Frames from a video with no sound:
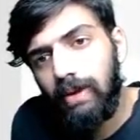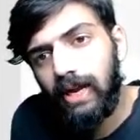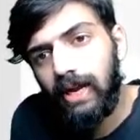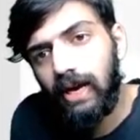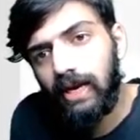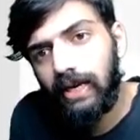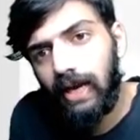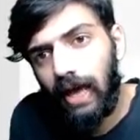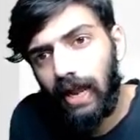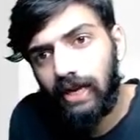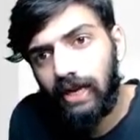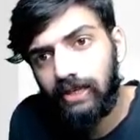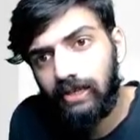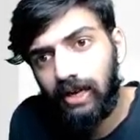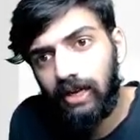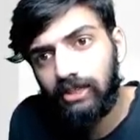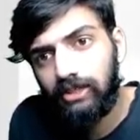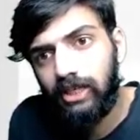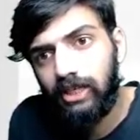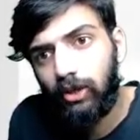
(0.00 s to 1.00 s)
मेरा
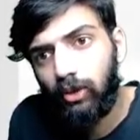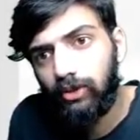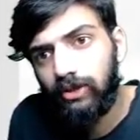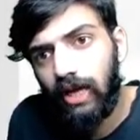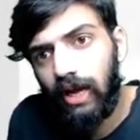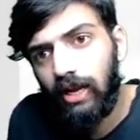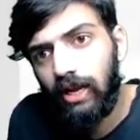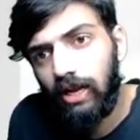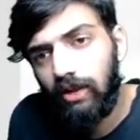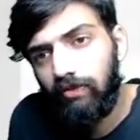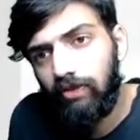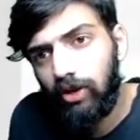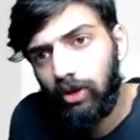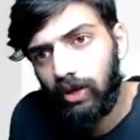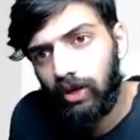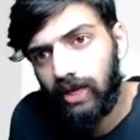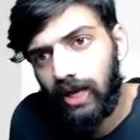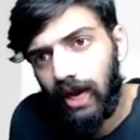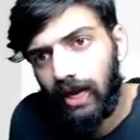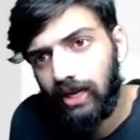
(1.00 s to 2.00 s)
characteristic होता है living
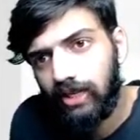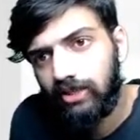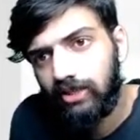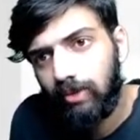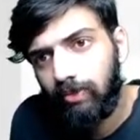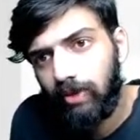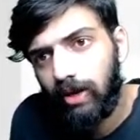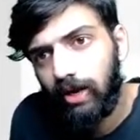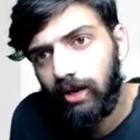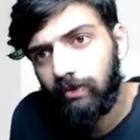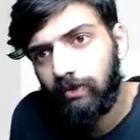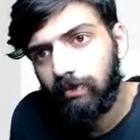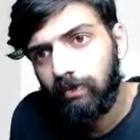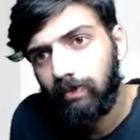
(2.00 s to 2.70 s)
organism का